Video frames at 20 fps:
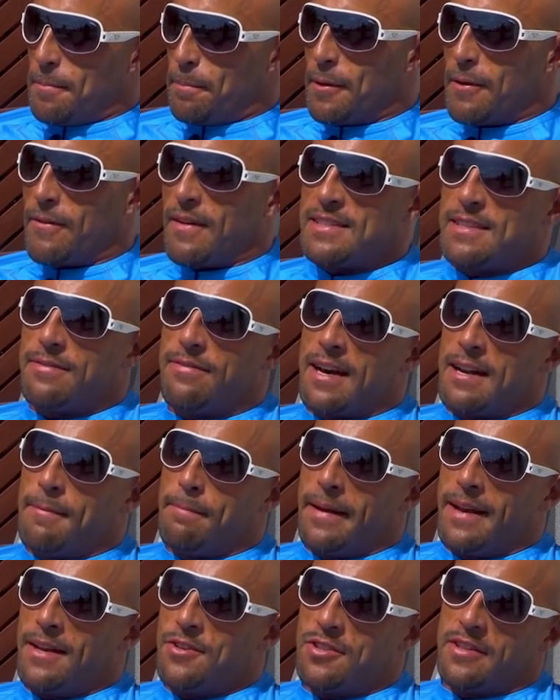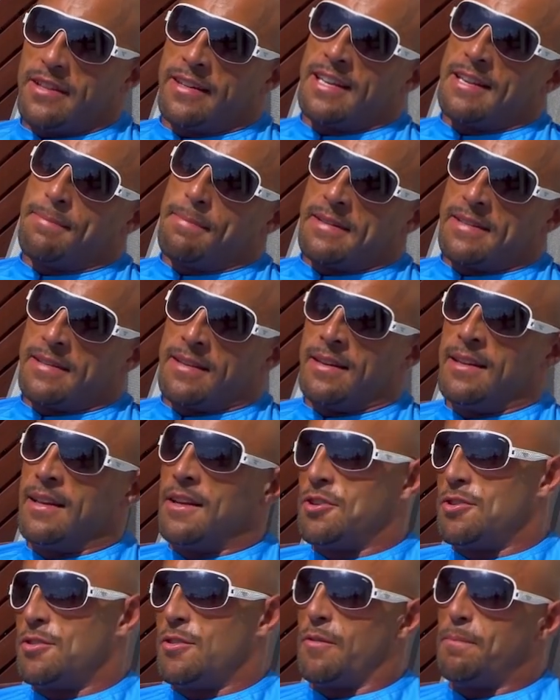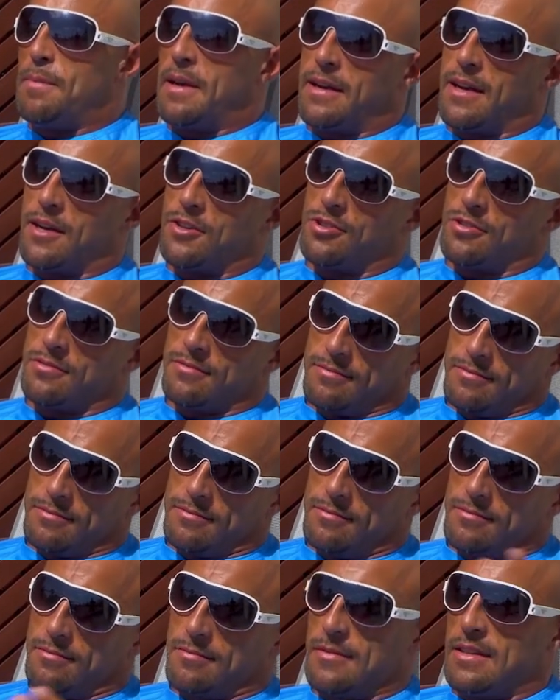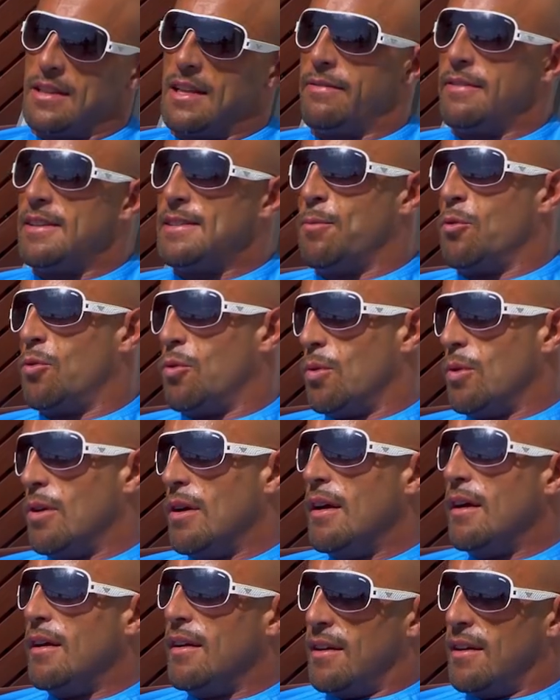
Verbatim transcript: Prowadzę fanpage, trener personalny Krzysztof Piekarz na Facebooku.